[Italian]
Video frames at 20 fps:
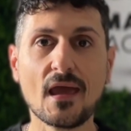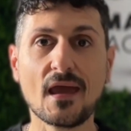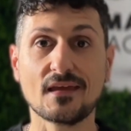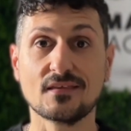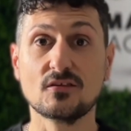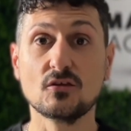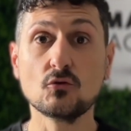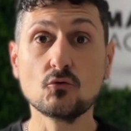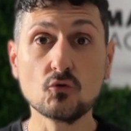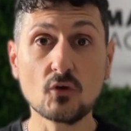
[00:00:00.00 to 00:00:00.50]

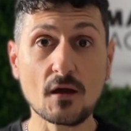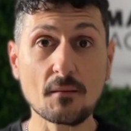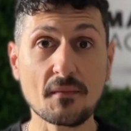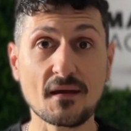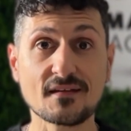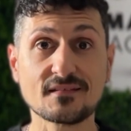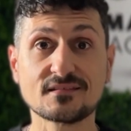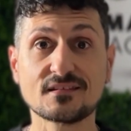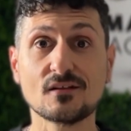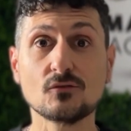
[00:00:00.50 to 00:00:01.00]

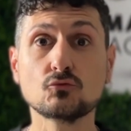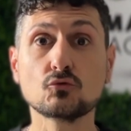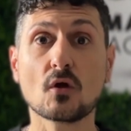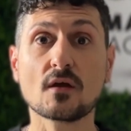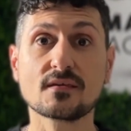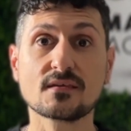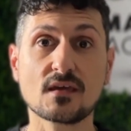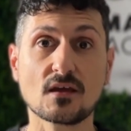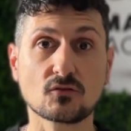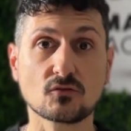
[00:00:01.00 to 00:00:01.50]
sicuramente il tuo
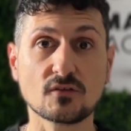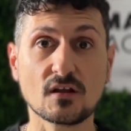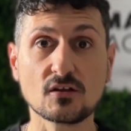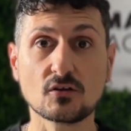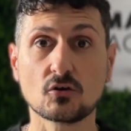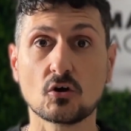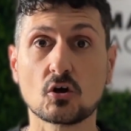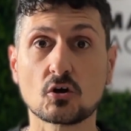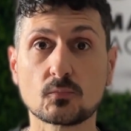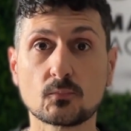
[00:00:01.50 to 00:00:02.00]
assetto del
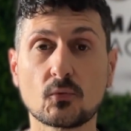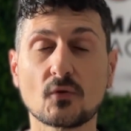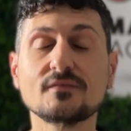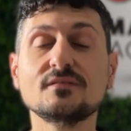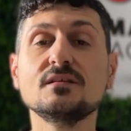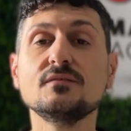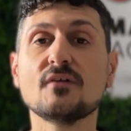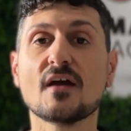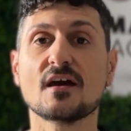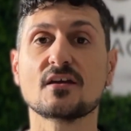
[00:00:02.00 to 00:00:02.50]
corpo è
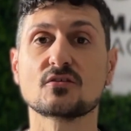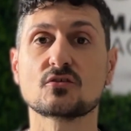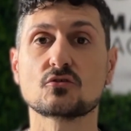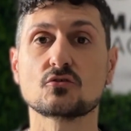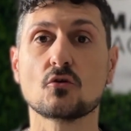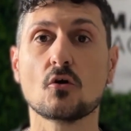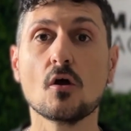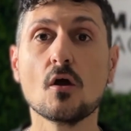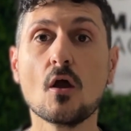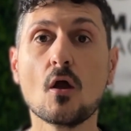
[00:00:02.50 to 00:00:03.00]

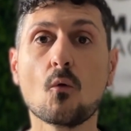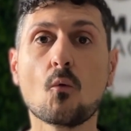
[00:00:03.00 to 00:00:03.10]
diverso